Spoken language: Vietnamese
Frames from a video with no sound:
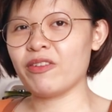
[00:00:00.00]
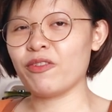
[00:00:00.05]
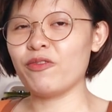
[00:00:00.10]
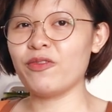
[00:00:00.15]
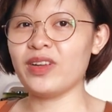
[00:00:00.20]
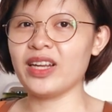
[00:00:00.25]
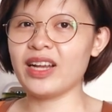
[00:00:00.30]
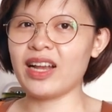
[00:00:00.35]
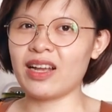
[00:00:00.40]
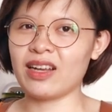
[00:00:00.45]
thì cũng
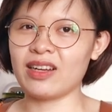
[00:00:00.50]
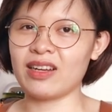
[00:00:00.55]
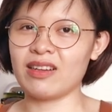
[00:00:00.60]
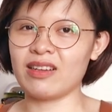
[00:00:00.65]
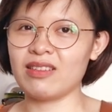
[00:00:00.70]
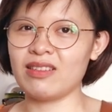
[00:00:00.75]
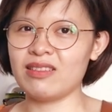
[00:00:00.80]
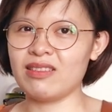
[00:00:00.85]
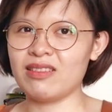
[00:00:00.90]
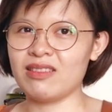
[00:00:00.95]
phải cần
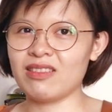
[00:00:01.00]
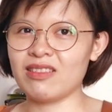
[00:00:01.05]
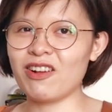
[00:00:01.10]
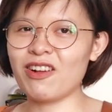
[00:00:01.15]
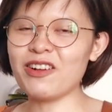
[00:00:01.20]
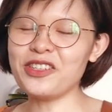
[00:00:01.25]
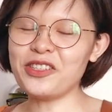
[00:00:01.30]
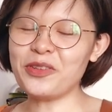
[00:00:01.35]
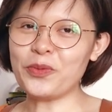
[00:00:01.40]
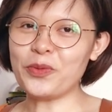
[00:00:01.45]

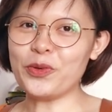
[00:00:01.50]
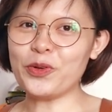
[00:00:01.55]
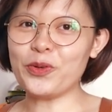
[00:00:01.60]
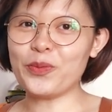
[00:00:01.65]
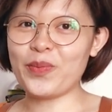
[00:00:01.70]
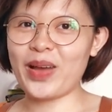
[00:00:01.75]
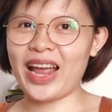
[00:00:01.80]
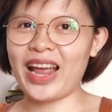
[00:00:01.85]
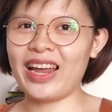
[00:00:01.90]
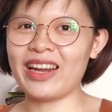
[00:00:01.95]
có người mua
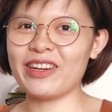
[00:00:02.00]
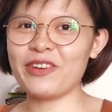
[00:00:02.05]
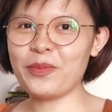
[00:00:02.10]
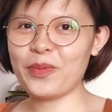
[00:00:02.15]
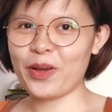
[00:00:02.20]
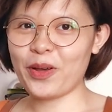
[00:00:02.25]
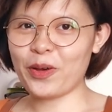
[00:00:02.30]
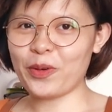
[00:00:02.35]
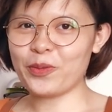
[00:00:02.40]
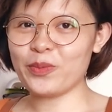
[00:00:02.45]
mà,
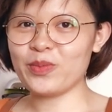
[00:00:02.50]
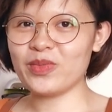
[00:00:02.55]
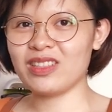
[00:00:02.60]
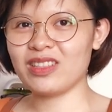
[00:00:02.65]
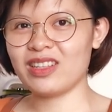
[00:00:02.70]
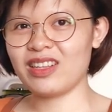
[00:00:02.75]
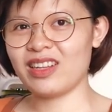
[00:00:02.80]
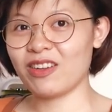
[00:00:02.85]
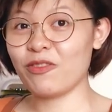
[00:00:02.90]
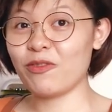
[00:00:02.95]
đúng không?
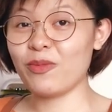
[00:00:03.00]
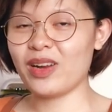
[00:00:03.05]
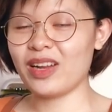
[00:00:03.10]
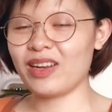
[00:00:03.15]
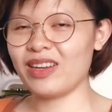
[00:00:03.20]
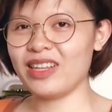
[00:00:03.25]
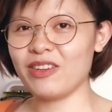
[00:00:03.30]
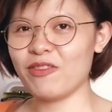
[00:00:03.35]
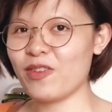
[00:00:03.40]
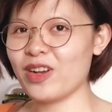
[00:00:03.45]
Thì cũng
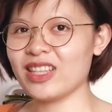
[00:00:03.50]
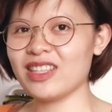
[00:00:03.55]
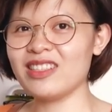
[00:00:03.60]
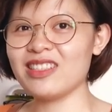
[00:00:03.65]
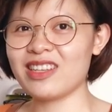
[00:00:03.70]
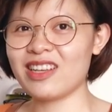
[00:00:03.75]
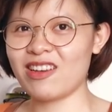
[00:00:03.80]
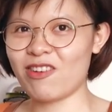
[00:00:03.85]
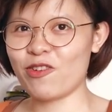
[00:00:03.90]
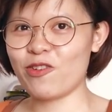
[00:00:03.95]
là liên quan
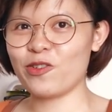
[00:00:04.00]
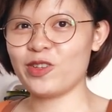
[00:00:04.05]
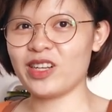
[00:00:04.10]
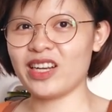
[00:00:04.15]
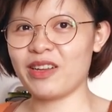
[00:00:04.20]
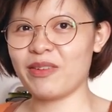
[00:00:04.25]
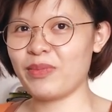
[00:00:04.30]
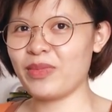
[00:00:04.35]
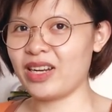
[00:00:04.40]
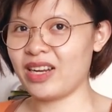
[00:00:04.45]
tới xã hội
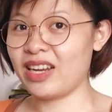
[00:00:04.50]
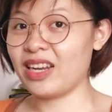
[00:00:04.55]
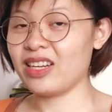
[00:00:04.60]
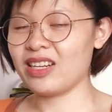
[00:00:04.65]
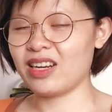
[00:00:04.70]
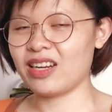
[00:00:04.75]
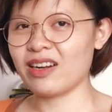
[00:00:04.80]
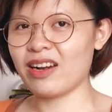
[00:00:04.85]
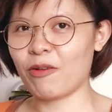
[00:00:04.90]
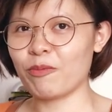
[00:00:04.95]
nên mình
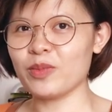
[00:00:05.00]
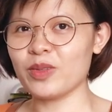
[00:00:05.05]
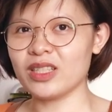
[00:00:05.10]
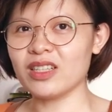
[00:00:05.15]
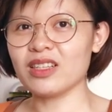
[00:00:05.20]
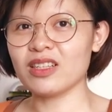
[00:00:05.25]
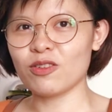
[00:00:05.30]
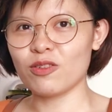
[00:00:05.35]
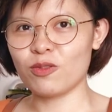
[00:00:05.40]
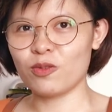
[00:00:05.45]
nên đọc
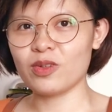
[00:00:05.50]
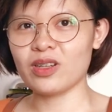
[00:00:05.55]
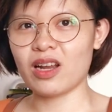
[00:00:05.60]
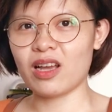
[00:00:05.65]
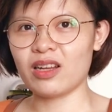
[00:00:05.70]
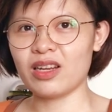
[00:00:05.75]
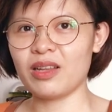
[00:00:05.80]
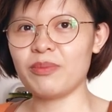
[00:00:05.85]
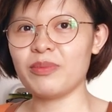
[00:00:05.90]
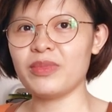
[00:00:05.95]
những cuốn
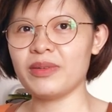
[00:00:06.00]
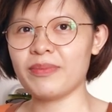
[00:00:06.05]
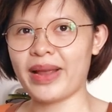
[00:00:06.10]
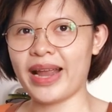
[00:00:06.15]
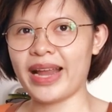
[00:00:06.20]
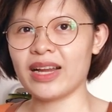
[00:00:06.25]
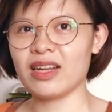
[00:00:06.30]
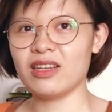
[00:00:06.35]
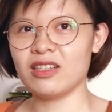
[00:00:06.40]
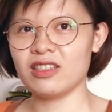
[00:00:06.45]
đó để mở
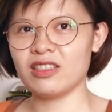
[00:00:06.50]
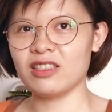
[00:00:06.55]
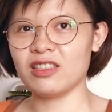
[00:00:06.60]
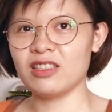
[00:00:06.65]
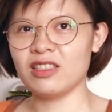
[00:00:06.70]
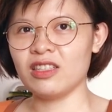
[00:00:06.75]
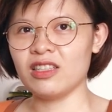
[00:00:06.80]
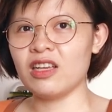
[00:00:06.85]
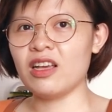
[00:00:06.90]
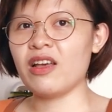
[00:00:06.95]
mang hơn.
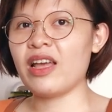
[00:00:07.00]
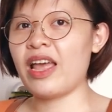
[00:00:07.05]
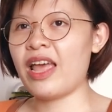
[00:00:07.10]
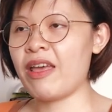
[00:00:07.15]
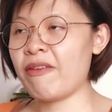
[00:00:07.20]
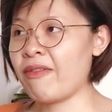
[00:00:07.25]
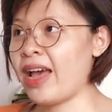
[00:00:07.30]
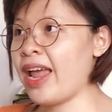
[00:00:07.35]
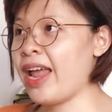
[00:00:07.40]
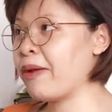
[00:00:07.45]

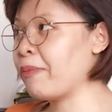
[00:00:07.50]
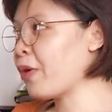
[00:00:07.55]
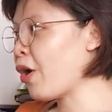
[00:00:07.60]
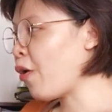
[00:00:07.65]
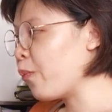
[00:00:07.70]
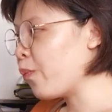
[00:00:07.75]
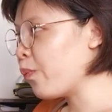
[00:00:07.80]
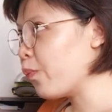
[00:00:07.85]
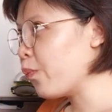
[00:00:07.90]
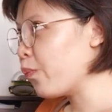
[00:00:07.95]
Và em
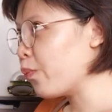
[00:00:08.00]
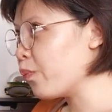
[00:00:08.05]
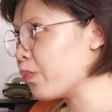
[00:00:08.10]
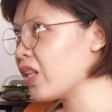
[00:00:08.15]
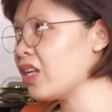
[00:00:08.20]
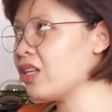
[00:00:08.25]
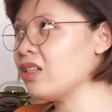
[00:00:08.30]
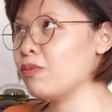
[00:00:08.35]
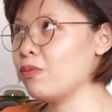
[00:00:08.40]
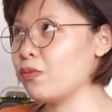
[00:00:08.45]
không
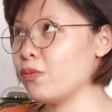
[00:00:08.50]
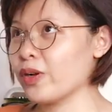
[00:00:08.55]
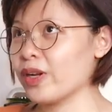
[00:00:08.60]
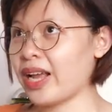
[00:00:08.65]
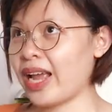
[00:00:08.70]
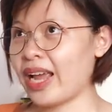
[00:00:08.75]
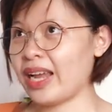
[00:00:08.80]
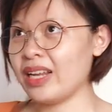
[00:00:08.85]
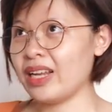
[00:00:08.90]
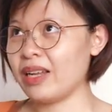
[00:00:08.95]
thích một
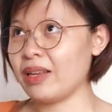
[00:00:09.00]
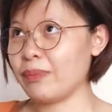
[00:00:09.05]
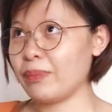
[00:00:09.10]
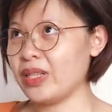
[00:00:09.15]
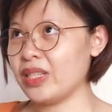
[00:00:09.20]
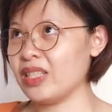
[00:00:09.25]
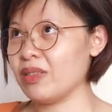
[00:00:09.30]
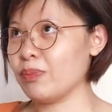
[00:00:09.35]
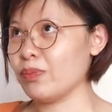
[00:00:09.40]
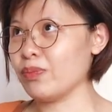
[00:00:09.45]
cái là
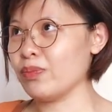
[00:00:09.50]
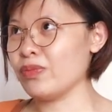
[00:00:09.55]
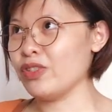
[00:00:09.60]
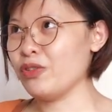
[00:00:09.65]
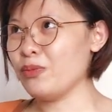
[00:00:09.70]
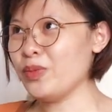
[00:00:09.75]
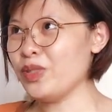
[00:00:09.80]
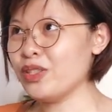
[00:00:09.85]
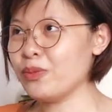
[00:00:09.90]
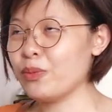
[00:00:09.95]
mình
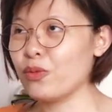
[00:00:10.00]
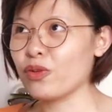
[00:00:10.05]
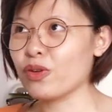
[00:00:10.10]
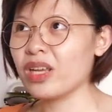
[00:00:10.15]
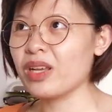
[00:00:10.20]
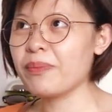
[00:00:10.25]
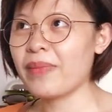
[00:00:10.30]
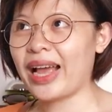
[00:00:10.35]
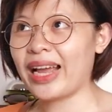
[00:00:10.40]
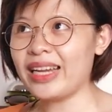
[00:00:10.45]
giống như một
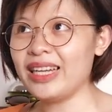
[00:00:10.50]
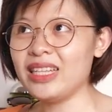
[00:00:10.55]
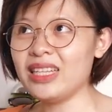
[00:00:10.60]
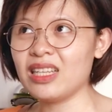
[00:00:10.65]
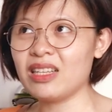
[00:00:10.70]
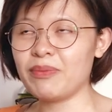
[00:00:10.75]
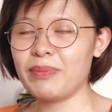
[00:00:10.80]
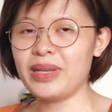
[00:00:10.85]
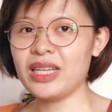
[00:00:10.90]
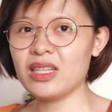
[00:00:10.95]
cái máy
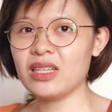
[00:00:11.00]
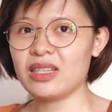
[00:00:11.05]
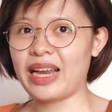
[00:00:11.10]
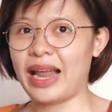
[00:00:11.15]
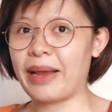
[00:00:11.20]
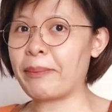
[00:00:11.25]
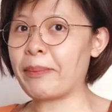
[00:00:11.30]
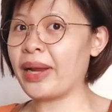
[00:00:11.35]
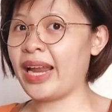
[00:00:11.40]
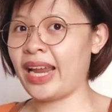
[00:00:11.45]
chỉ biết
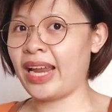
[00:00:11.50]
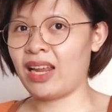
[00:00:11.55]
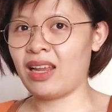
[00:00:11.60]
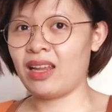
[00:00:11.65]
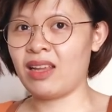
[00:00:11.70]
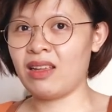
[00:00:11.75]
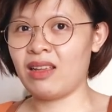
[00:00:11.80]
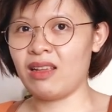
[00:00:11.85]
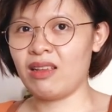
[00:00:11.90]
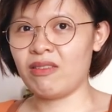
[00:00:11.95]
làm nghề
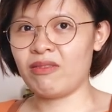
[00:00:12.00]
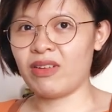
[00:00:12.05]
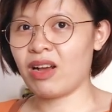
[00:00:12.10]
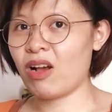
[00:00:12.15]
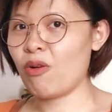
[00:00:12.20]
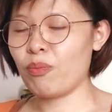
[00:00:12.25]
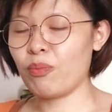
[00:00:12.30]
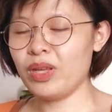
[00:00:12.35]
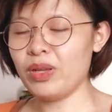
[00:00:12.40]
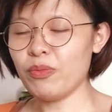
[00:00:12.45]
mà
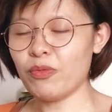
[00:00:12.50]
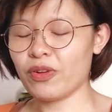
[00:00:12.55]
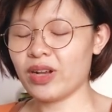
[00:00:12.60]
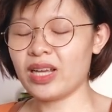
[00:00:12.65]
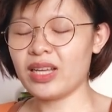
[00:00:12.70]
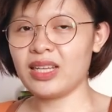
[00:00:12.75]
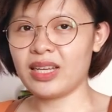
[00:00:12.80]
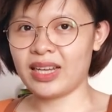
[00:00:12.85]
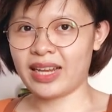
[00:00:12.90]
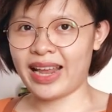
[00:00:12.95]
không biết một
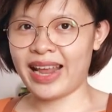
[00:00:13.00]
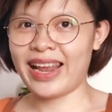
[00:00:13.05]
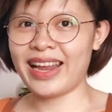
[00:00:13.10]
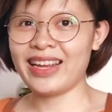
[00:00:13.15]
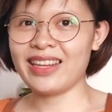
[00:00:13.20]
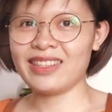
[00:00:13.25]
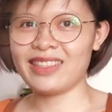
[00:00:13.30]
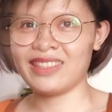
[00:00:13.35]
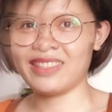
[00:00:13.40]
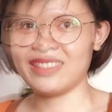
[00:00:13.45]
cái gì hết.